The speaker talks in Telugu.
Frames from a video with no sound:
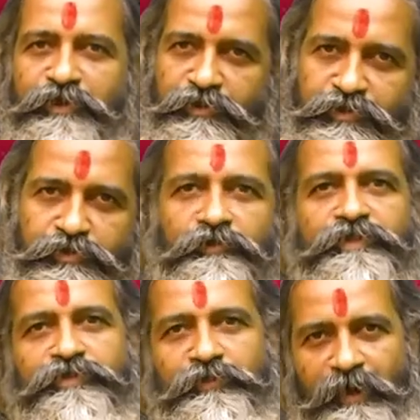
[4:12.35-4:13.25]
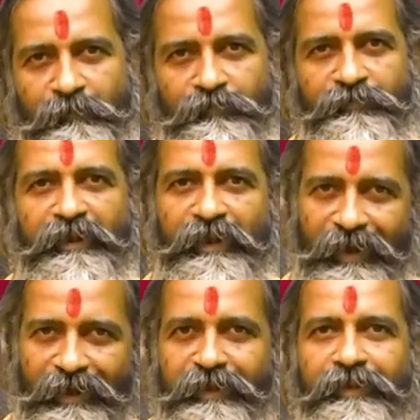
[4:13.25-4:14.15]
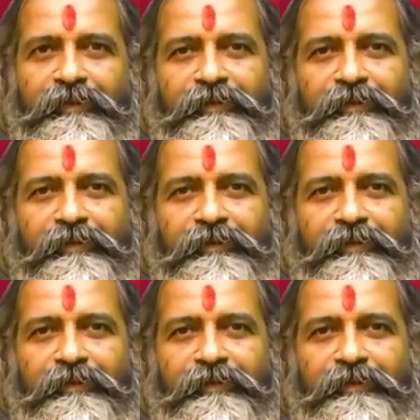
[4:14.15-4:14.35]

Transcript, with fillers: చేస్తూ వస్తున్నాం కానీ